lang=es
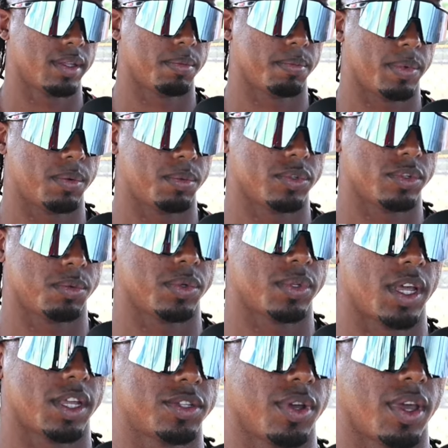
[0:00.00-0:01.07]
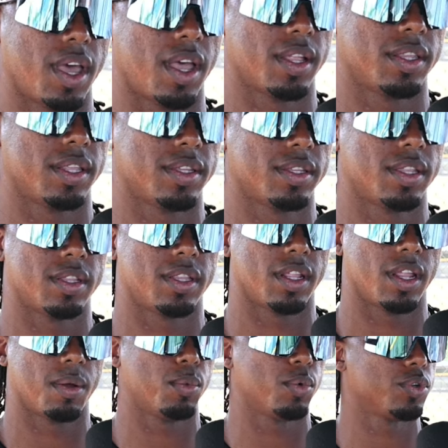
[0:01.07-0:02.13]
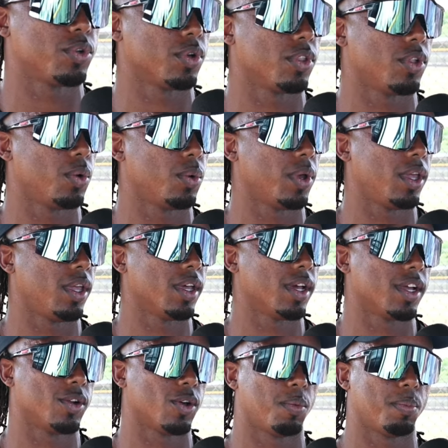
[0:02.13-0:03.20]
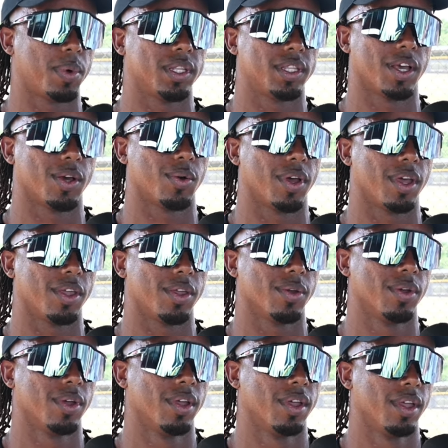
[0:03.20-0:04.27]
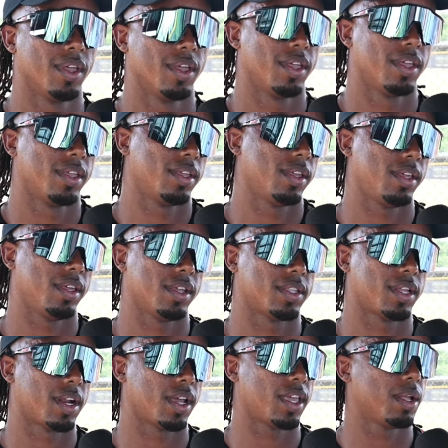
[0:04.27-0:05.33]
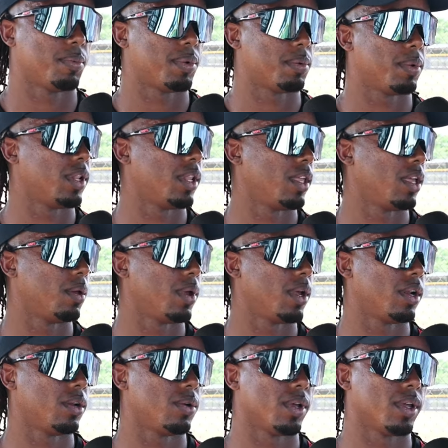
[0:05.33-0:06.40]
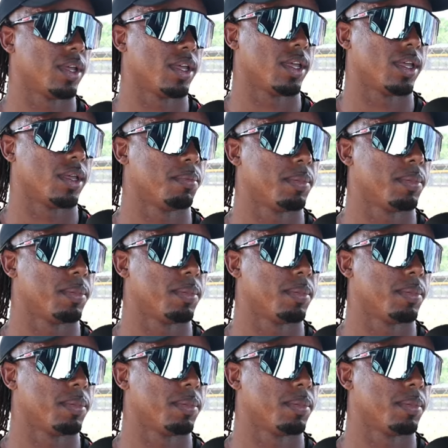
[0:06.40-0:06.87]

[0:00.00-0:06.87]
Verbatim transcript: Ver muchos muchachos que antes tenía mucho que no lo veía, que no compartía con ellos y estar aquí el primer día y verlo eh,